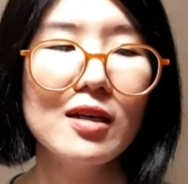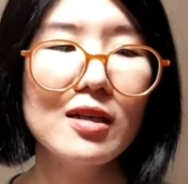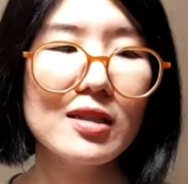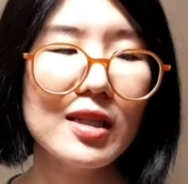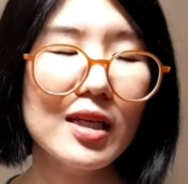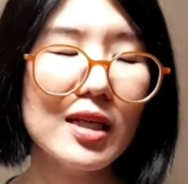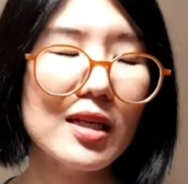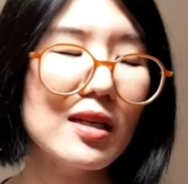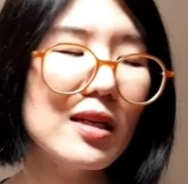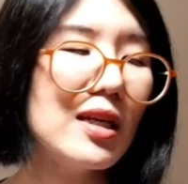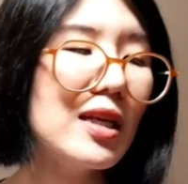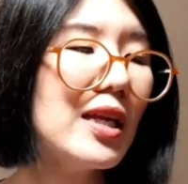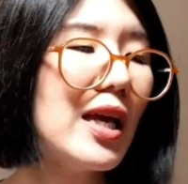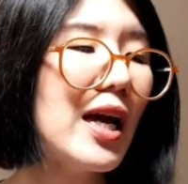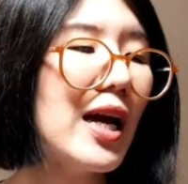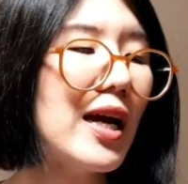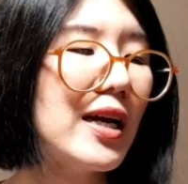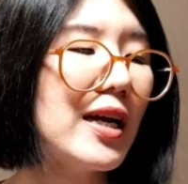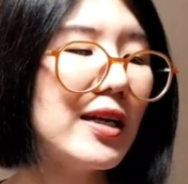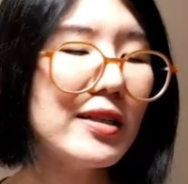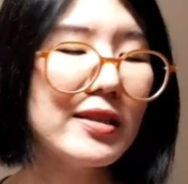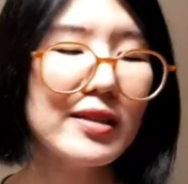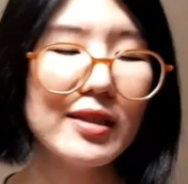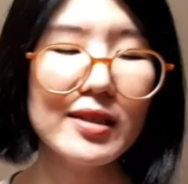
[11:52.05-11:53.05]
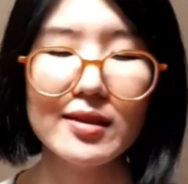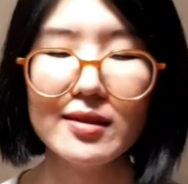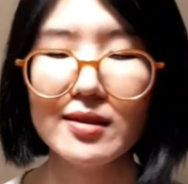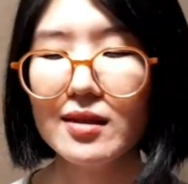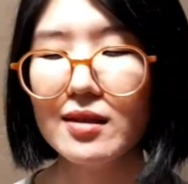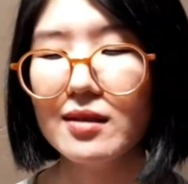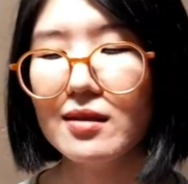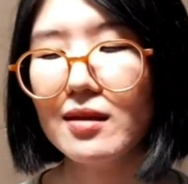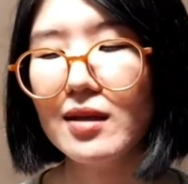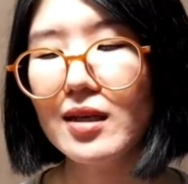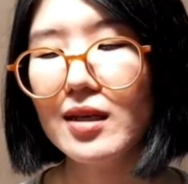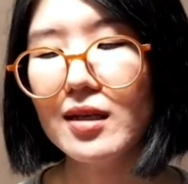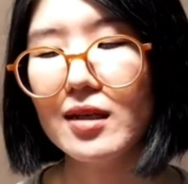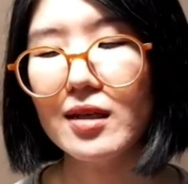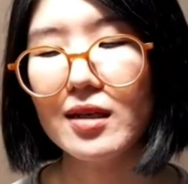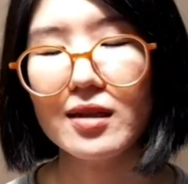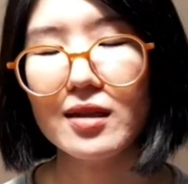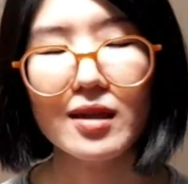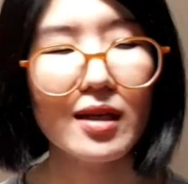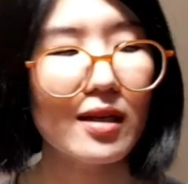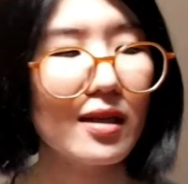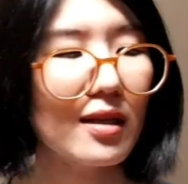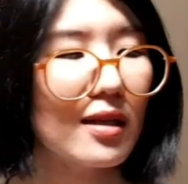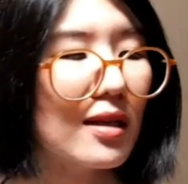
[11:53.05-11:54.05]
ติดนิยายติดซีรีส์
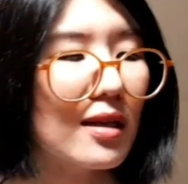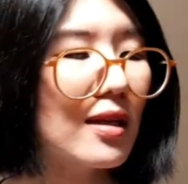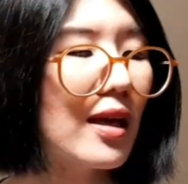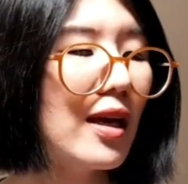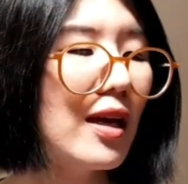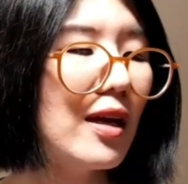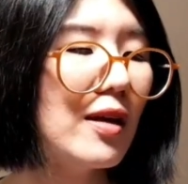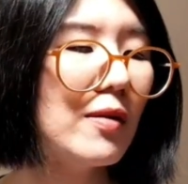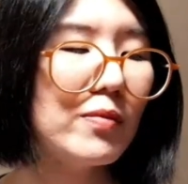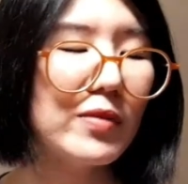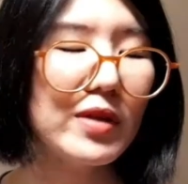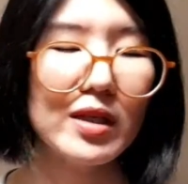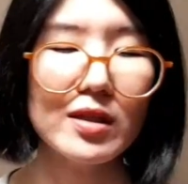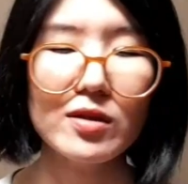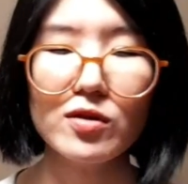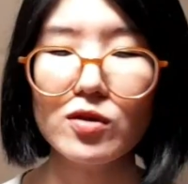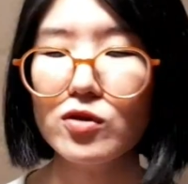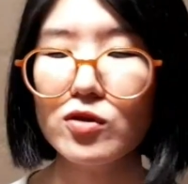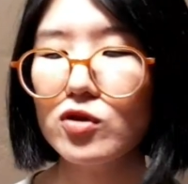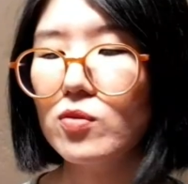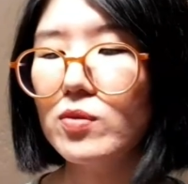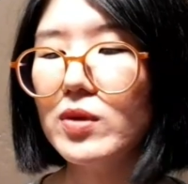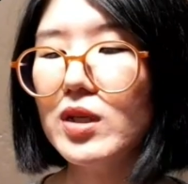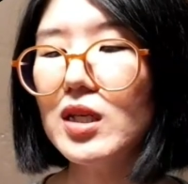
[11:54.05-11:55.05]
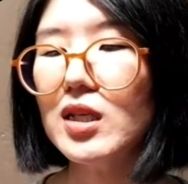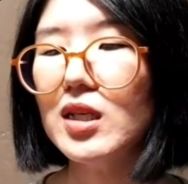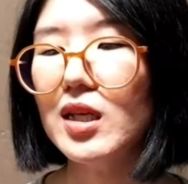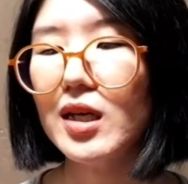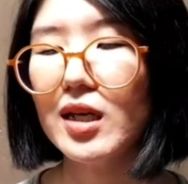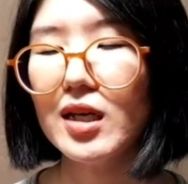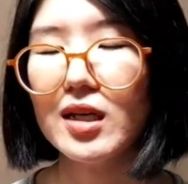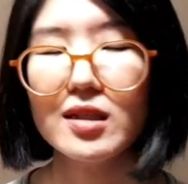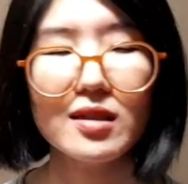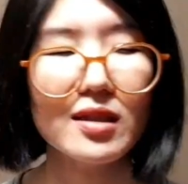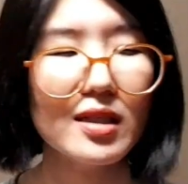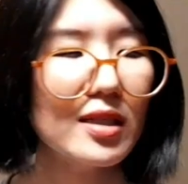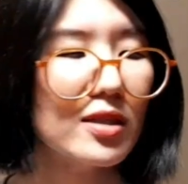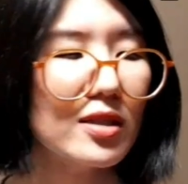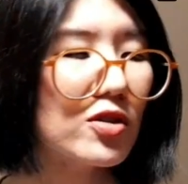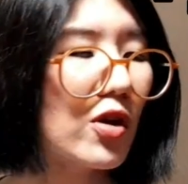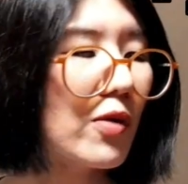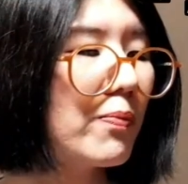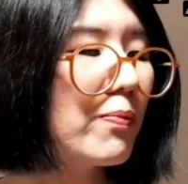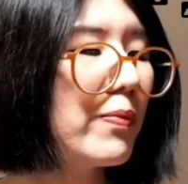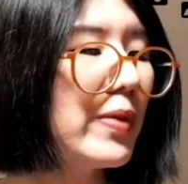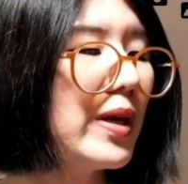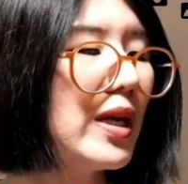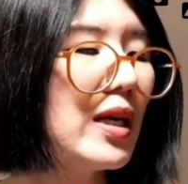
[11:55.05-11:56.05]
ติดเกมติดโซเชียลมีเดียติดช้อ
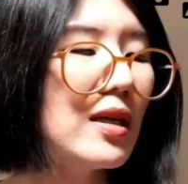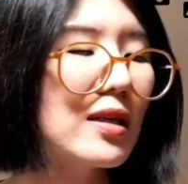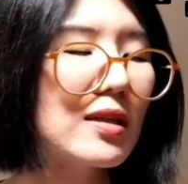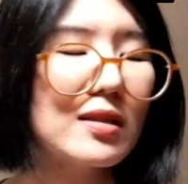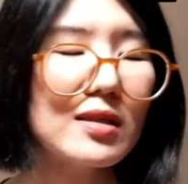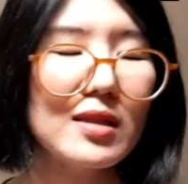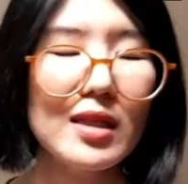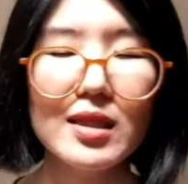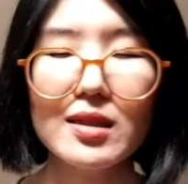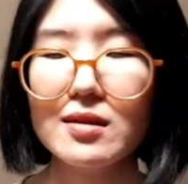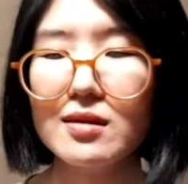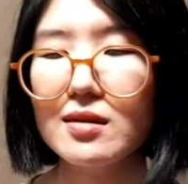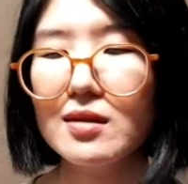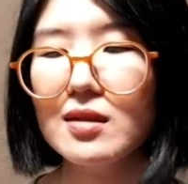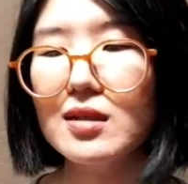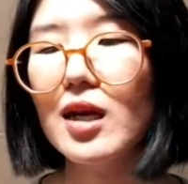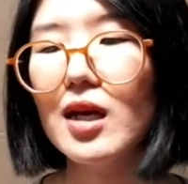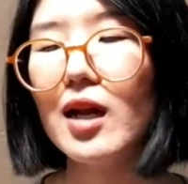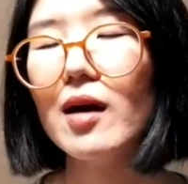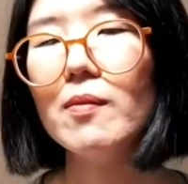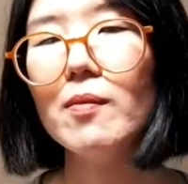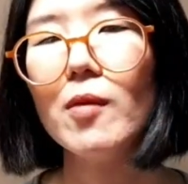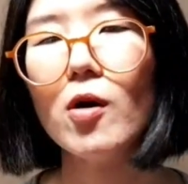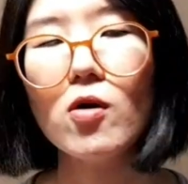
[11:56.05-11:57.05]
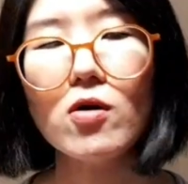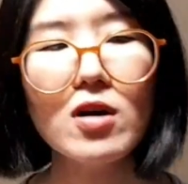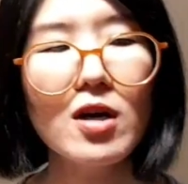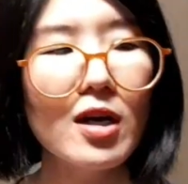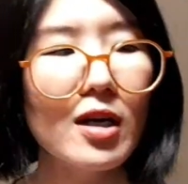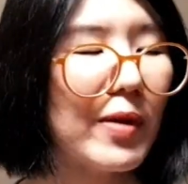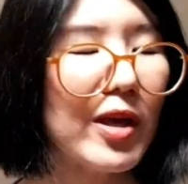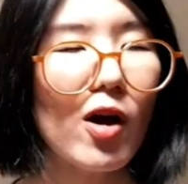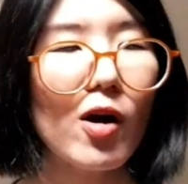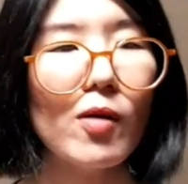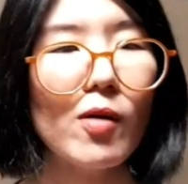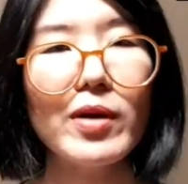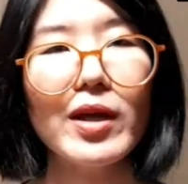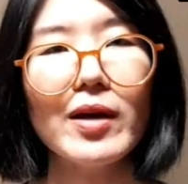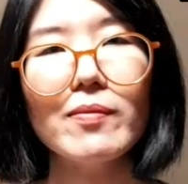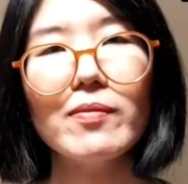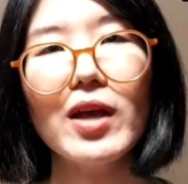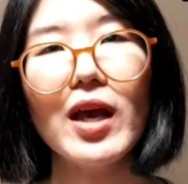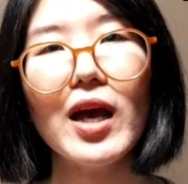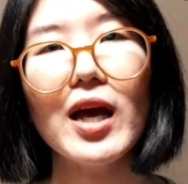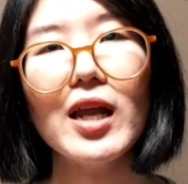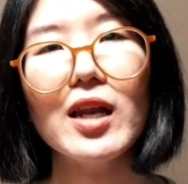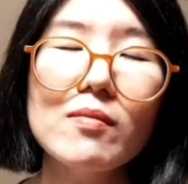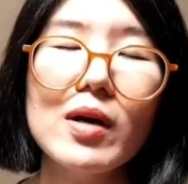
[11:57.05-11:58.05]
ปปิ้งติดซื้อลามกไม่ยอมทำ
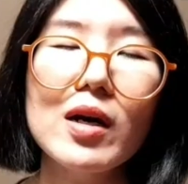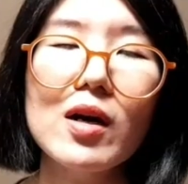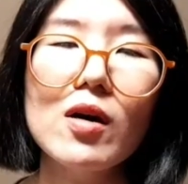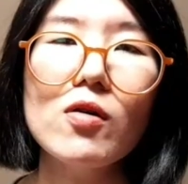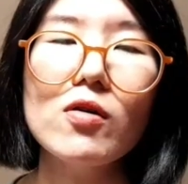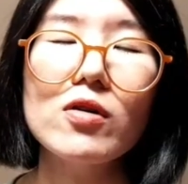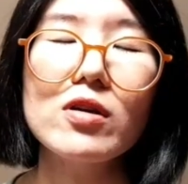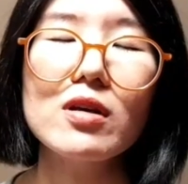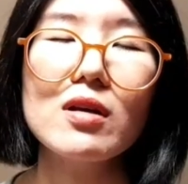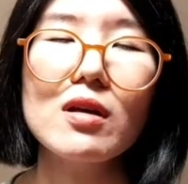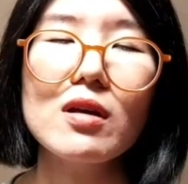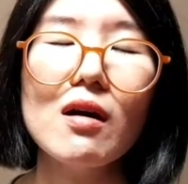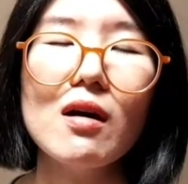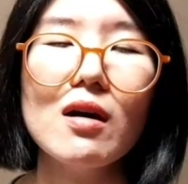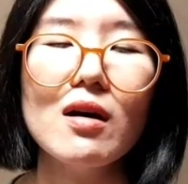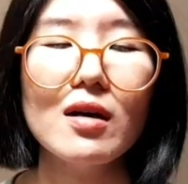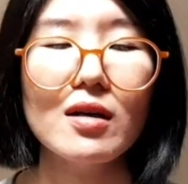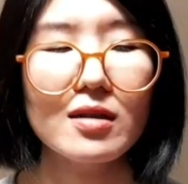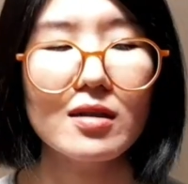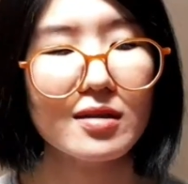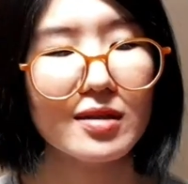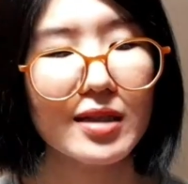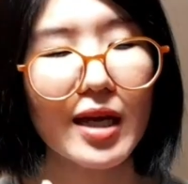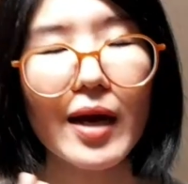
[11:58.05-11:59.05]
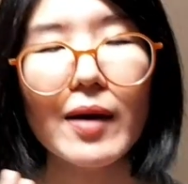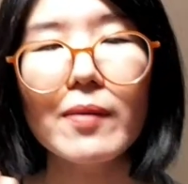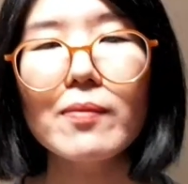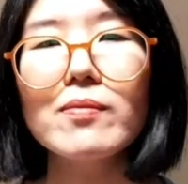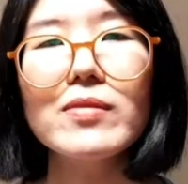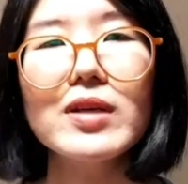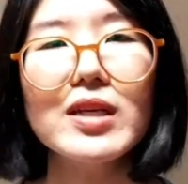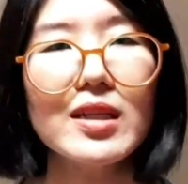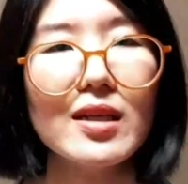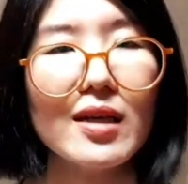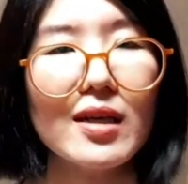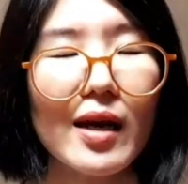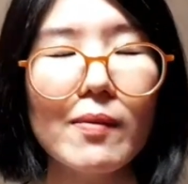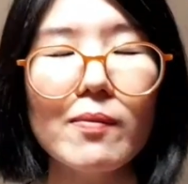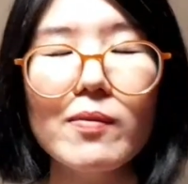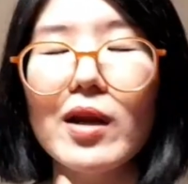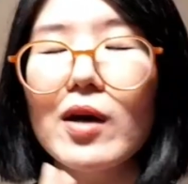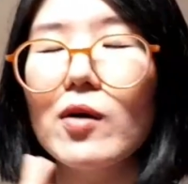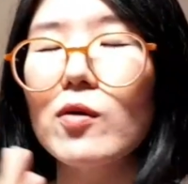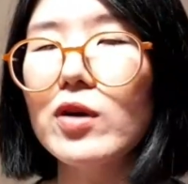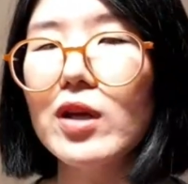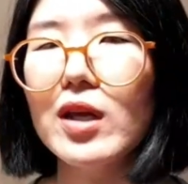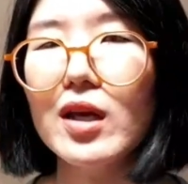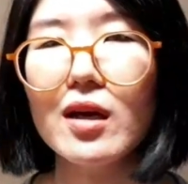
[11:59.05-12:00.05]
งานบางคนก็ทำกิจกรรมเห
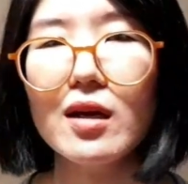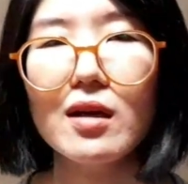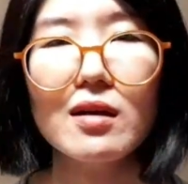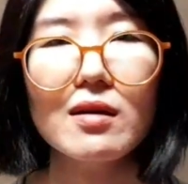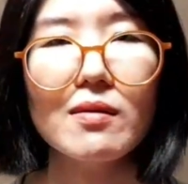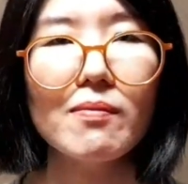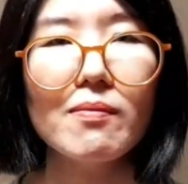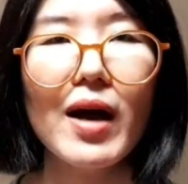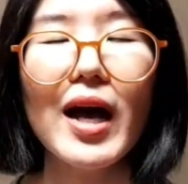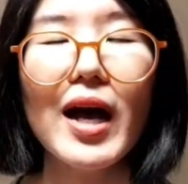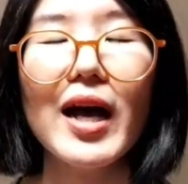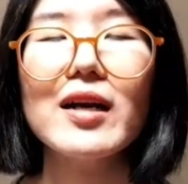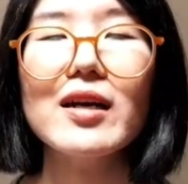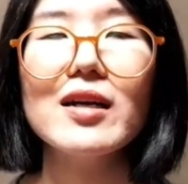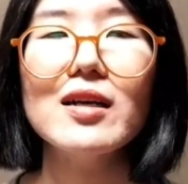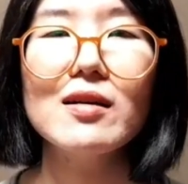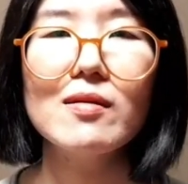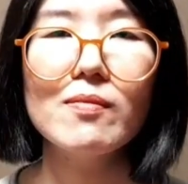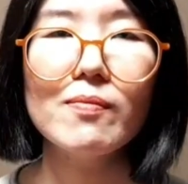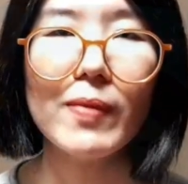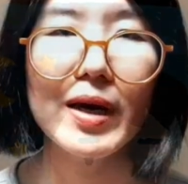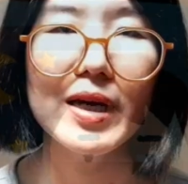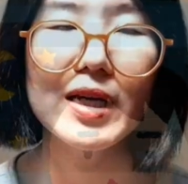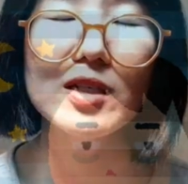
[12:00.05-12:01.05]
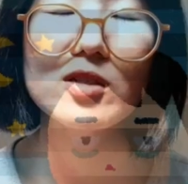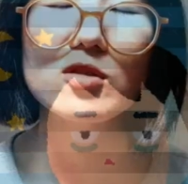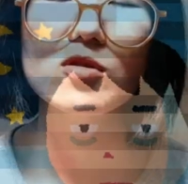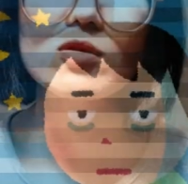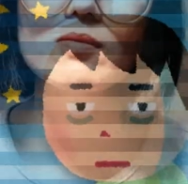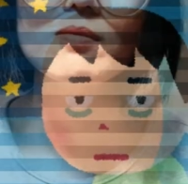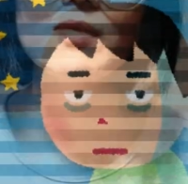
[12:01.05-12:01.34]
ล่านี้มากเกินไปจน